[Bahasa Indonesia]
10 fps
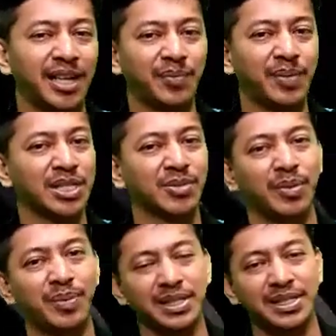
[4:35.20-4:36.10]
tanpa
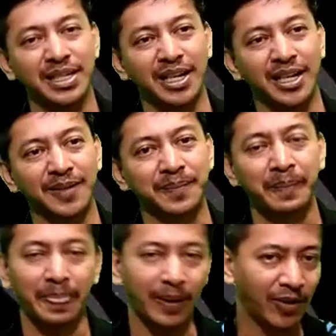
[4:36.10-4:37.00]
sebuah perencanaan.
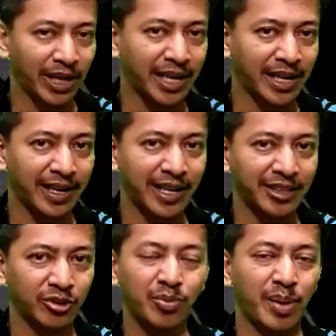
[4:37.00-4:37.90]
Oleh karena
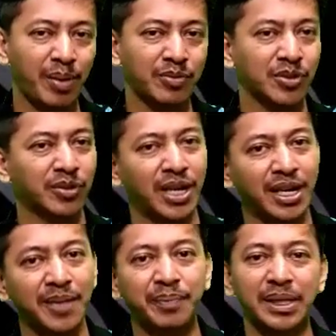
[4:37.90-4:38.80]
itu, Bapak Ibu
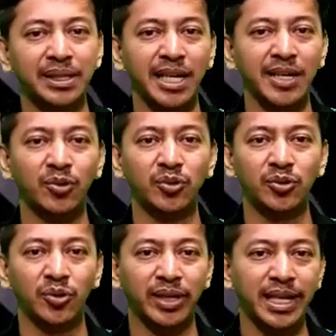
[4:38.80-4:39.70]
Saudara, penting
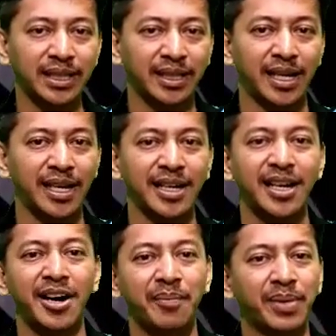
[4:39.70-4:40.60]
untuk kita
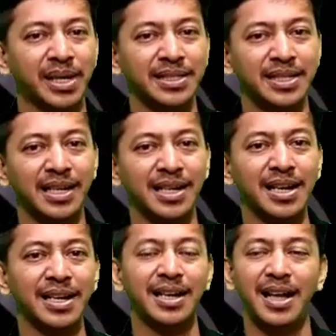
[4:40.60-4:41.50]

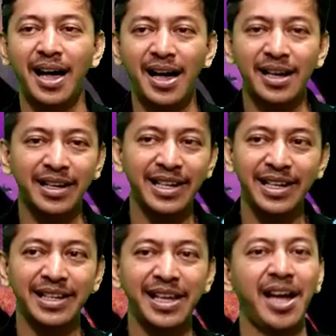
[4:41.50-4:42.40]
merencanakan
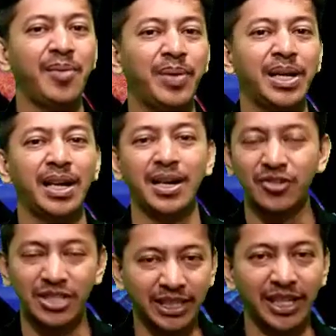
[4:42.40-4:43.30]
hari ini apa yang
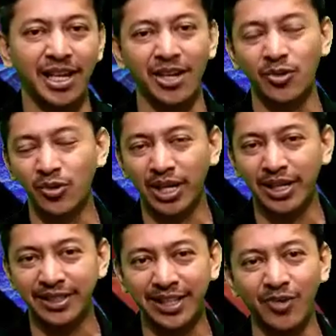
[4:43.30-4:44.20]
harus kita
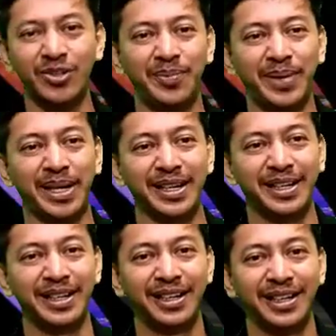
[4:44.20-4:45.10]
lakukan di tahun
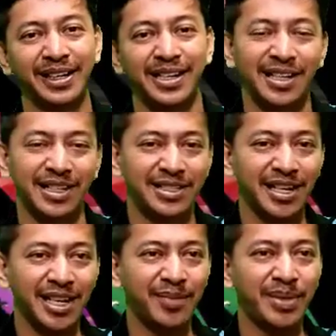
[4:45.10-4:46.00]
depan
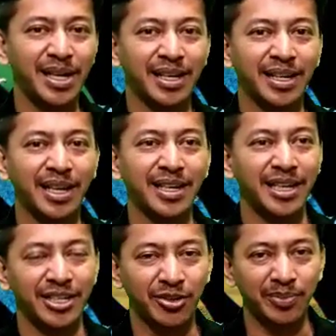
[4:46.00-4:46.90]
Jangan biarkan
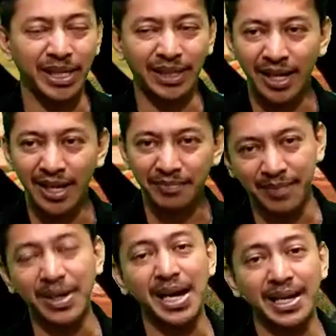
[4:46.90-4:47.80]
hidup kita
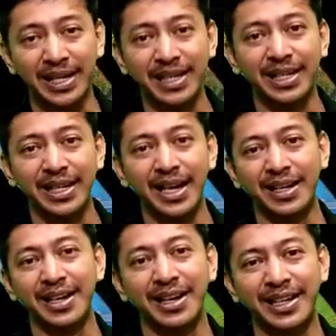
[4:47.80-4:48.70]
mengakhiri
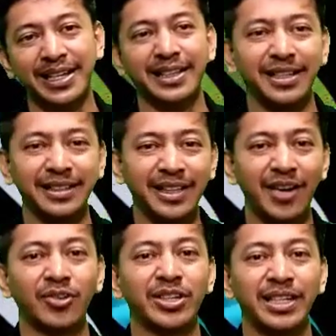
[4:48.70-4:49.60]
hari-hari kita di tahun